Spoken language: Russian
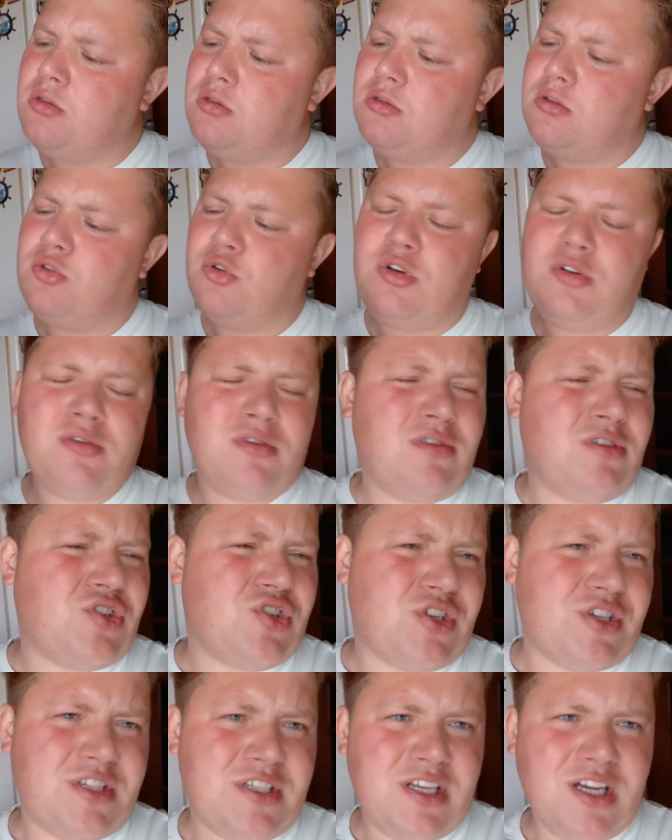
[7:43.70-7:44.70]
то ли
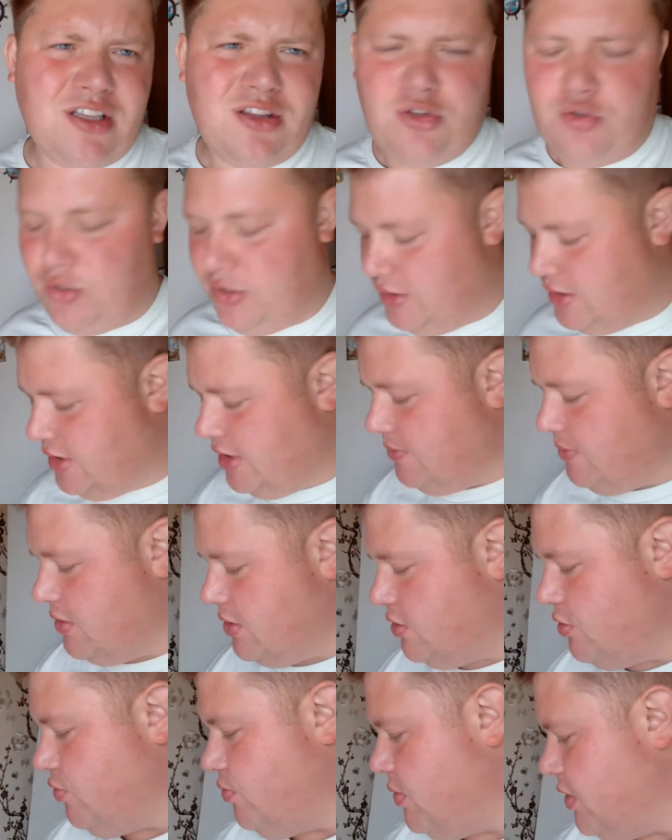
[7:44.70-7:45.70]
60, то ли
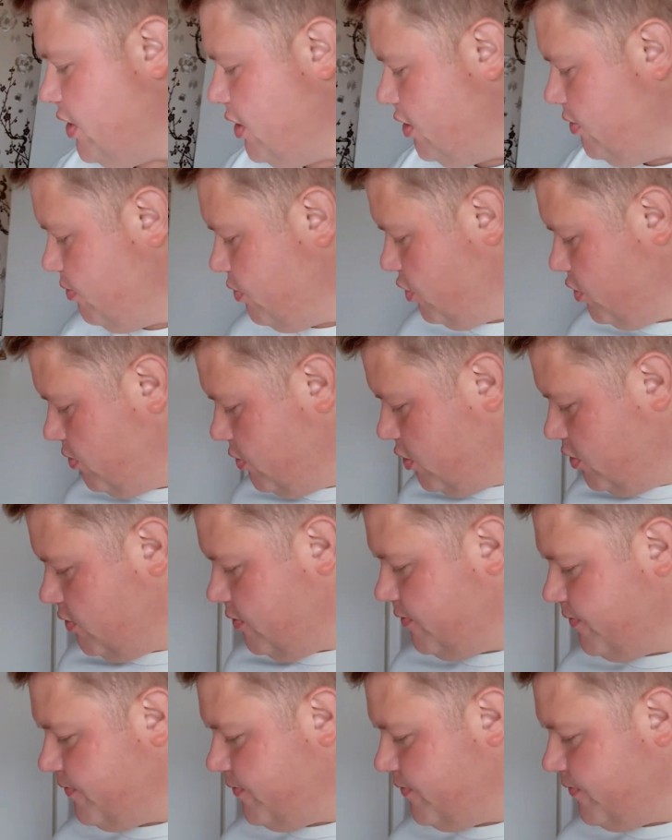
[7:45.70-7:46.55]
70 рублей, не помню.